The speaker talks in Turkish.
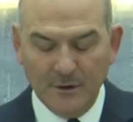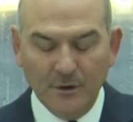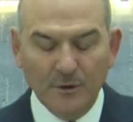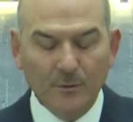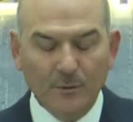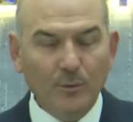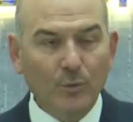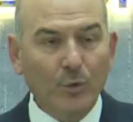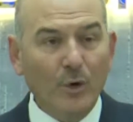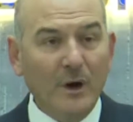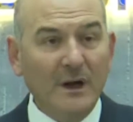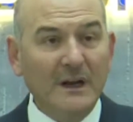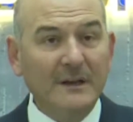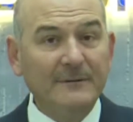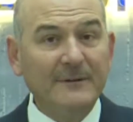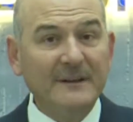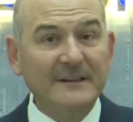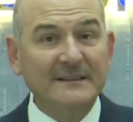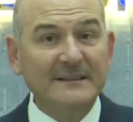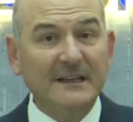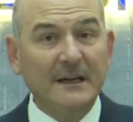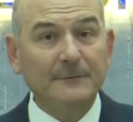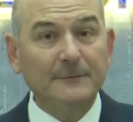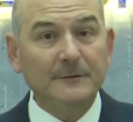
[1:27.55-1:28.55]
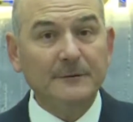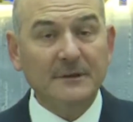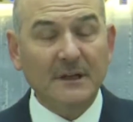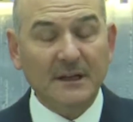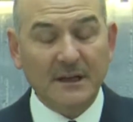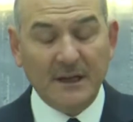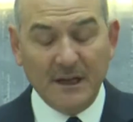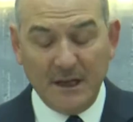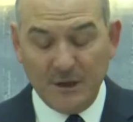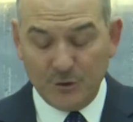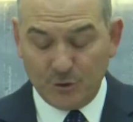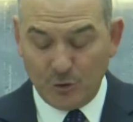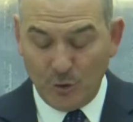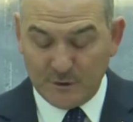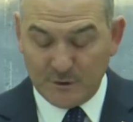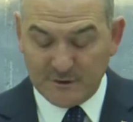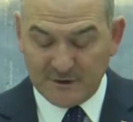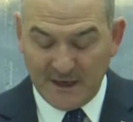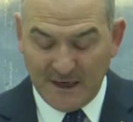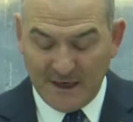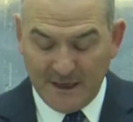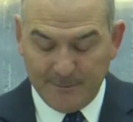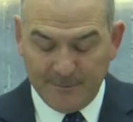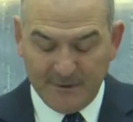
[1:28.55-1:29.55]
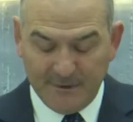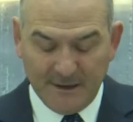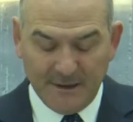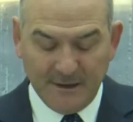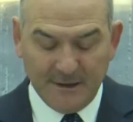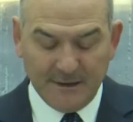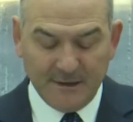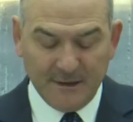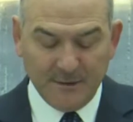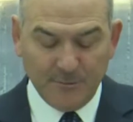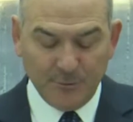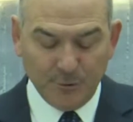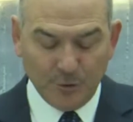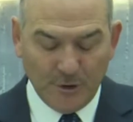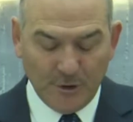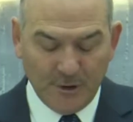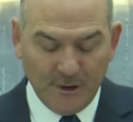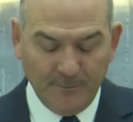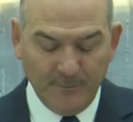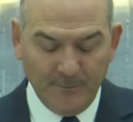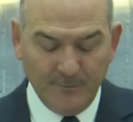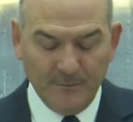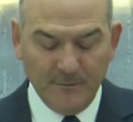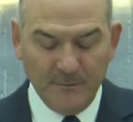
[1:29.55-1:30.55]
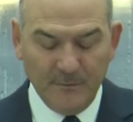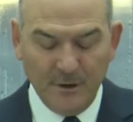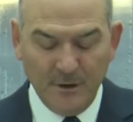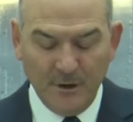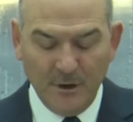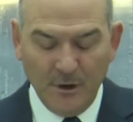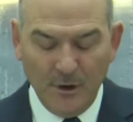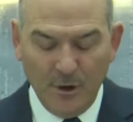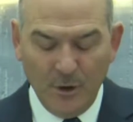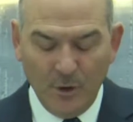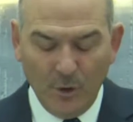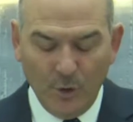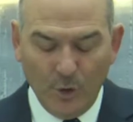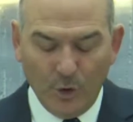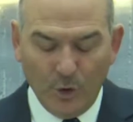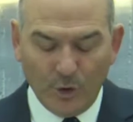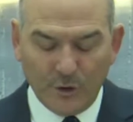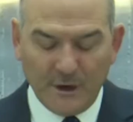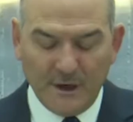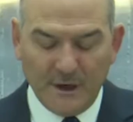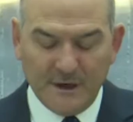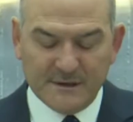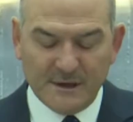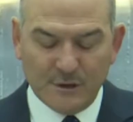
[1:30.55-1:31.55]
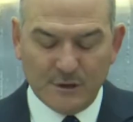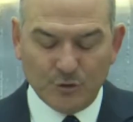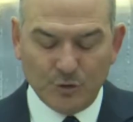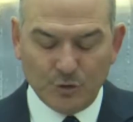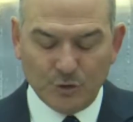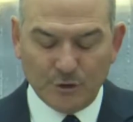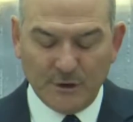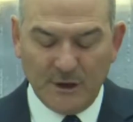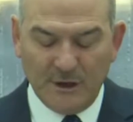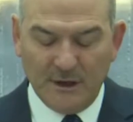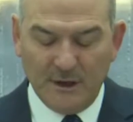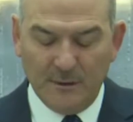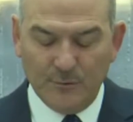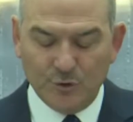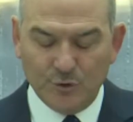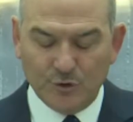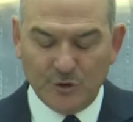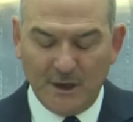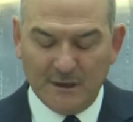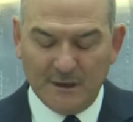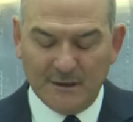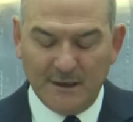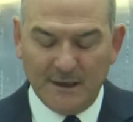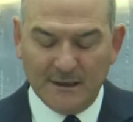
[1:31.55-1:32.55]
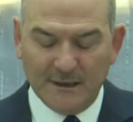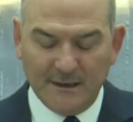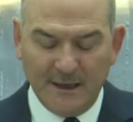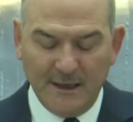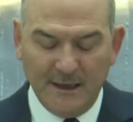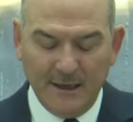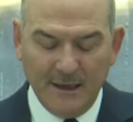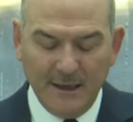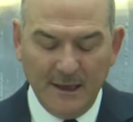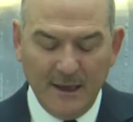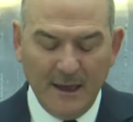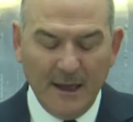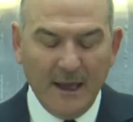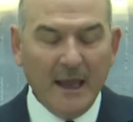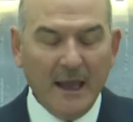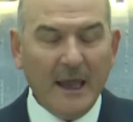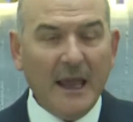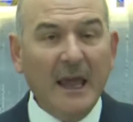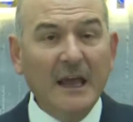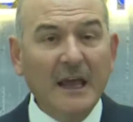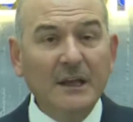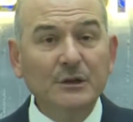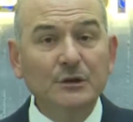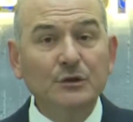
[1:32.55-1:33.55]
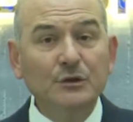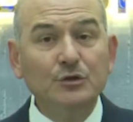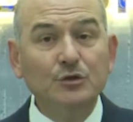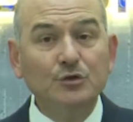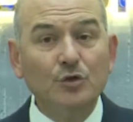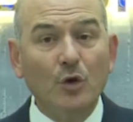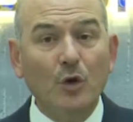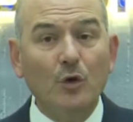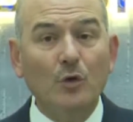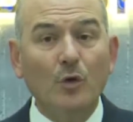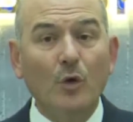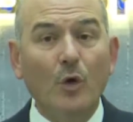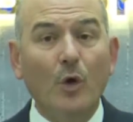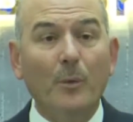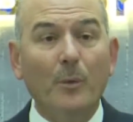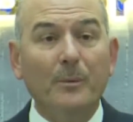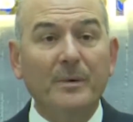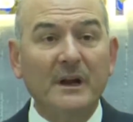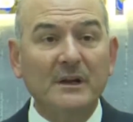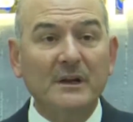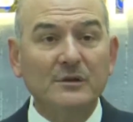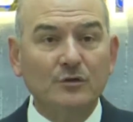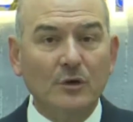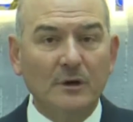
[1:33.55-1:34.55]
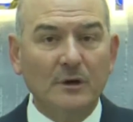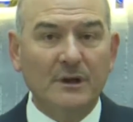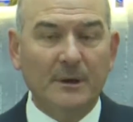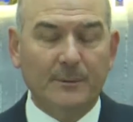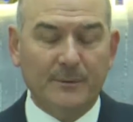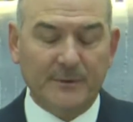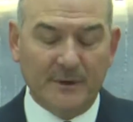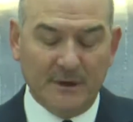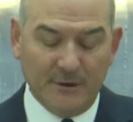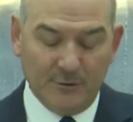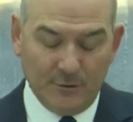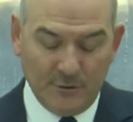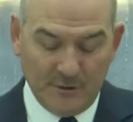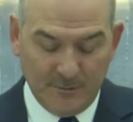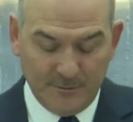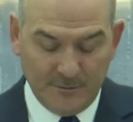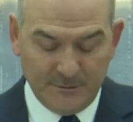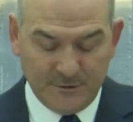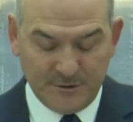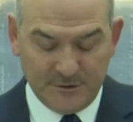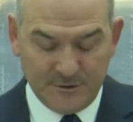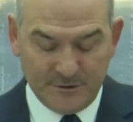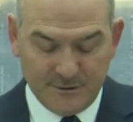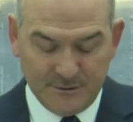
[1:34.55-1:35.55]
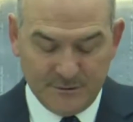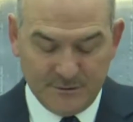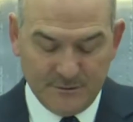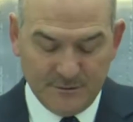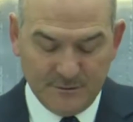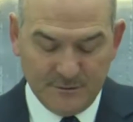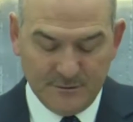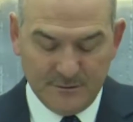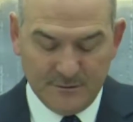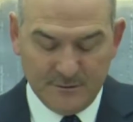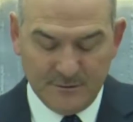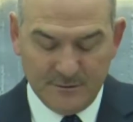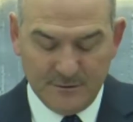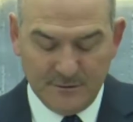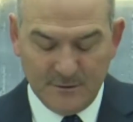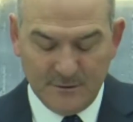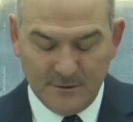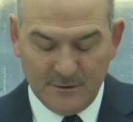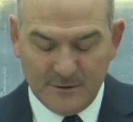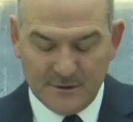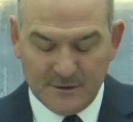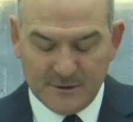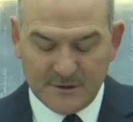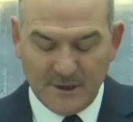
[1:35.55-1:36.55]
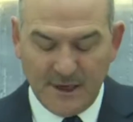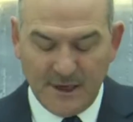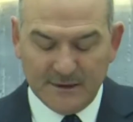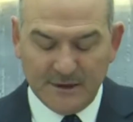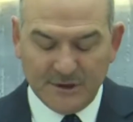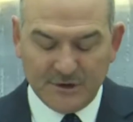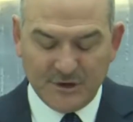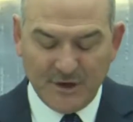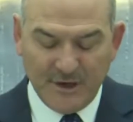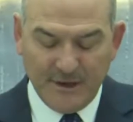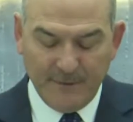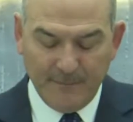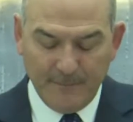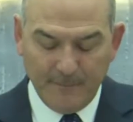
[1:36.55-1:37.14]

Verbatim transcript: muhalefet tarafından en çok sahiplenildiği bu dönem organize suçlarla mücadelede en çok operasyon yapılan dönemdir. Sadece